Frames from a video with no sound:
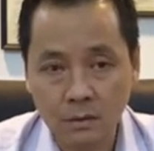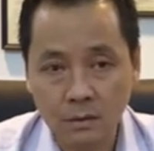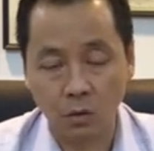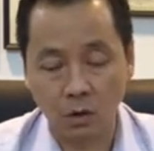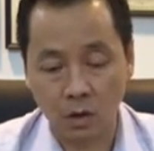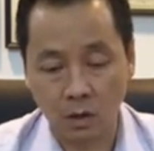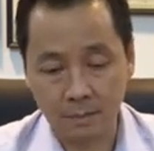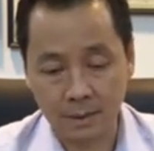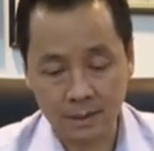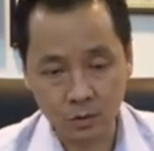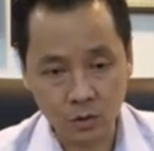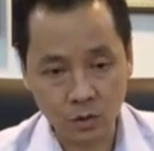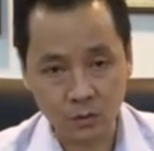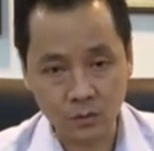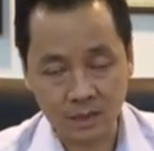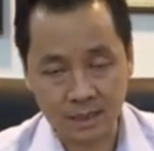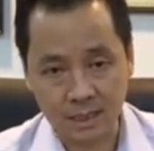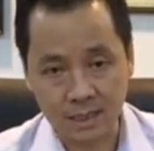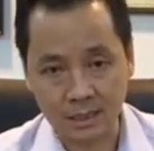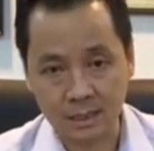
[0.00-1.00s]
我们
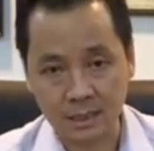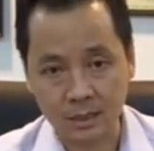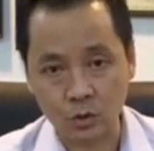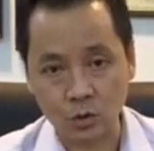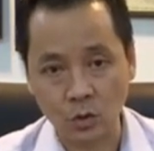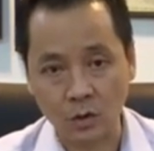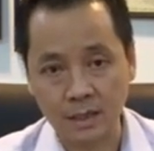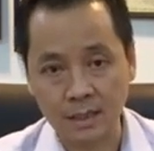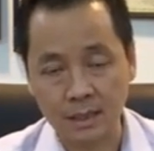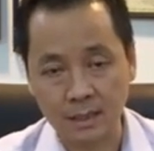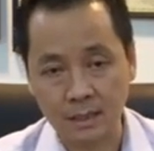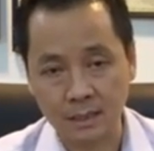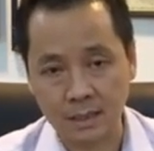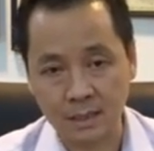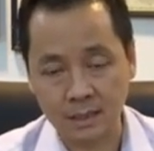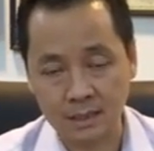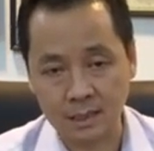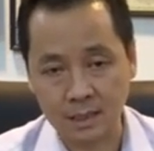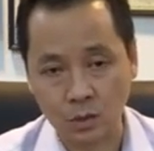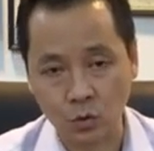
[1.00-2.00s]
用心的做一个
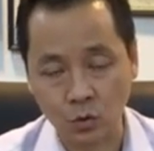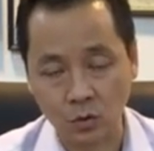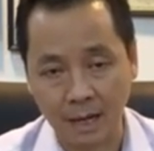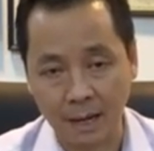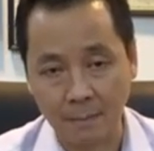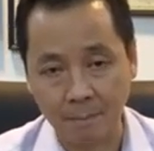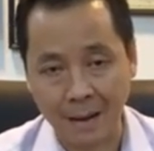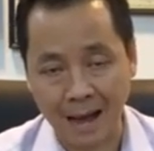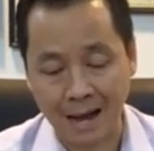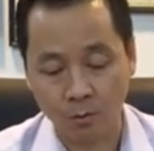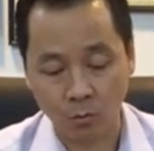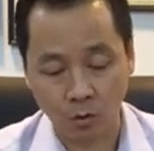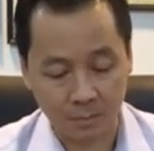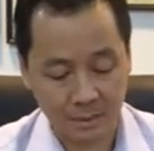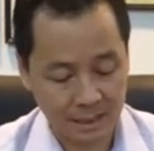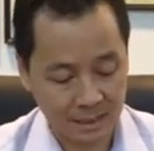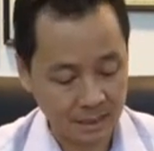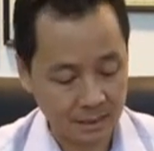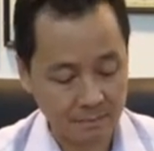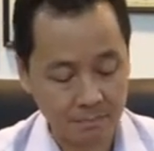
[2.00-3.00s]
科技出来，帮我
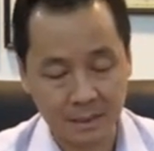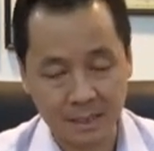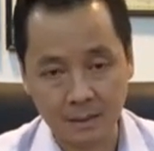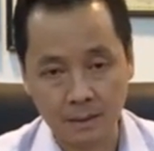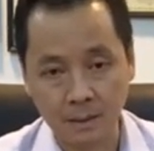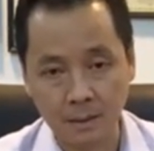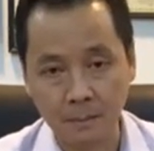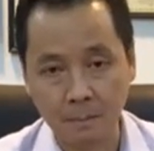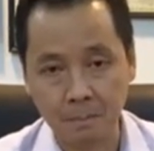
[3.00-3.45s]
们人民，